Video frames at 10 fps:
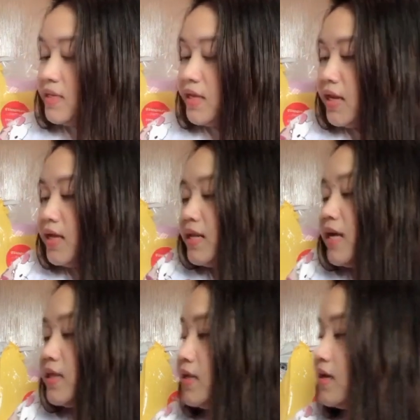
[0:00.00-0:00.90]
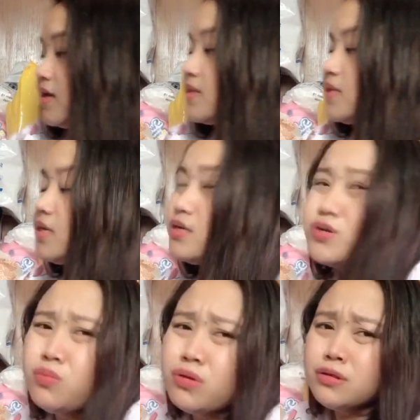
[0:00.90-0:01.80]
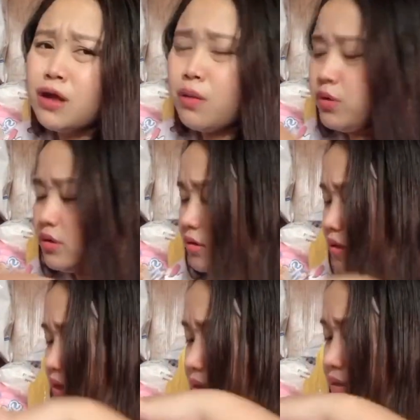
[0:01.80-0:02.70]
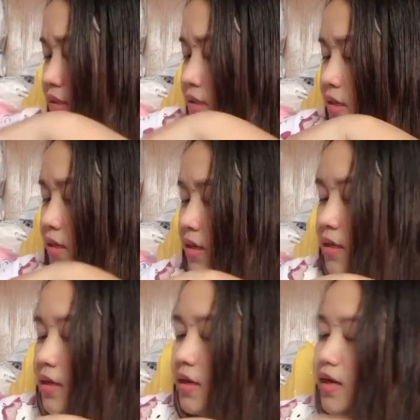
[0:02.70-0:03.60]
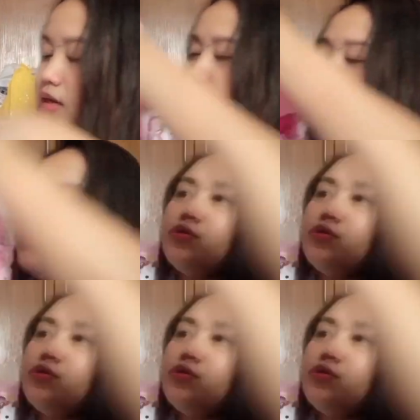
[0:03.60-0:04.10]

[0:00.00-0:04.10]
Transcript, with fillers: lang natin guys. Kasi na sobrang dami na guys. Ayan, meron ulit